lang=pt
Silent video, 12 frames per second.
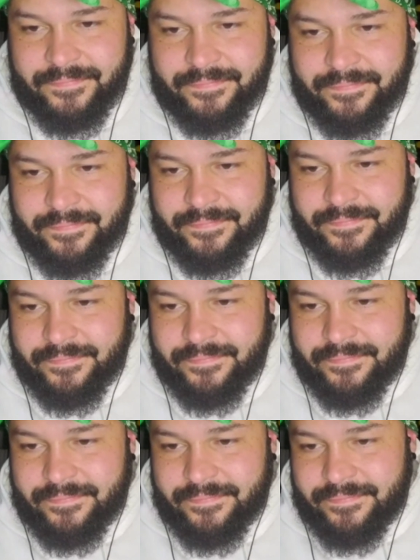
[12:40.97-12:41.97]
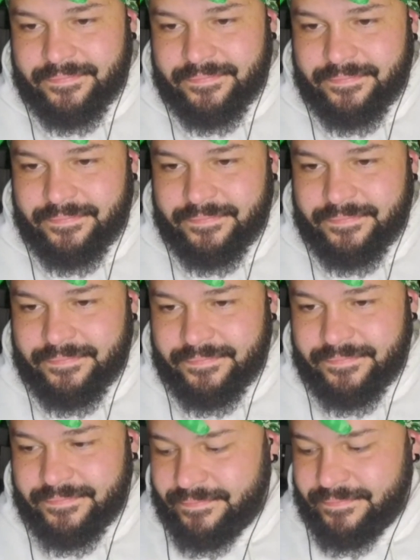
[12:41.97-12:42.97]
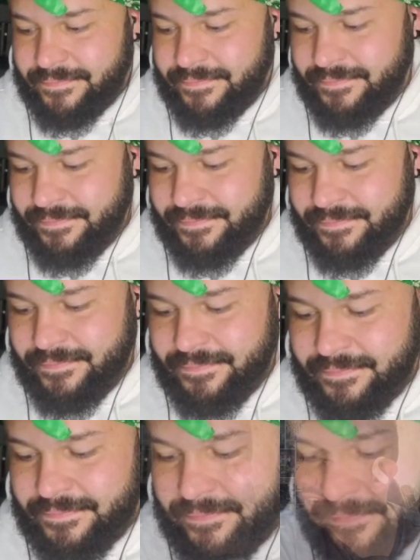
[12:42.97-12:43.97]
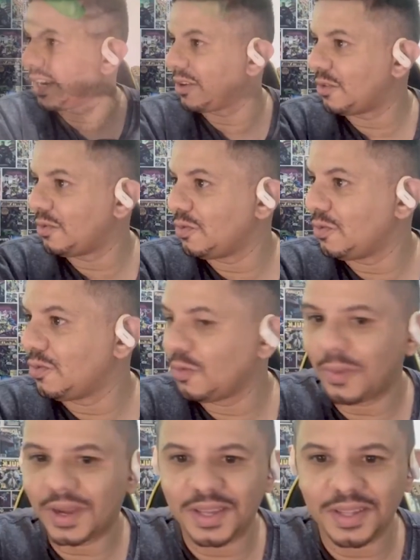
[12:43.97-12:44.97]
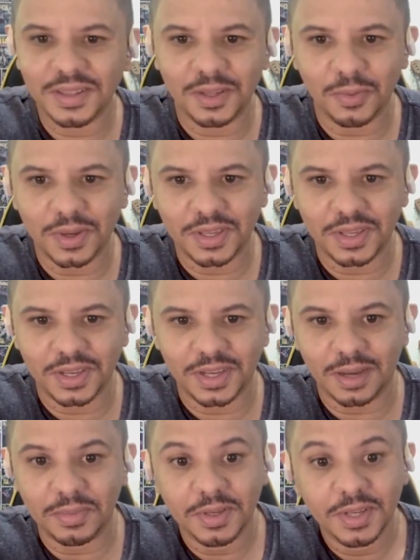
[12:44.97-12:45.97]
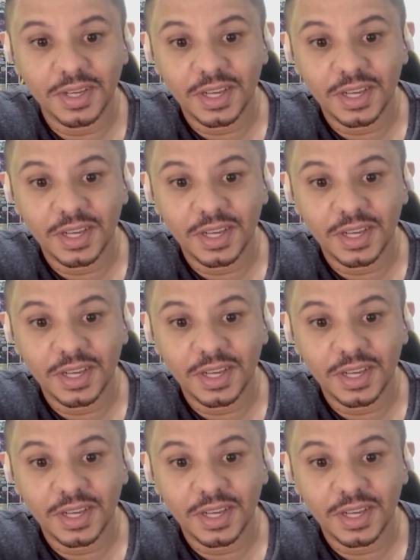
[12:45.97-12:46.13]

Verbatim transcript: É, deixa, eu, deixa eu entrar no, numa questão aqui, Gabi.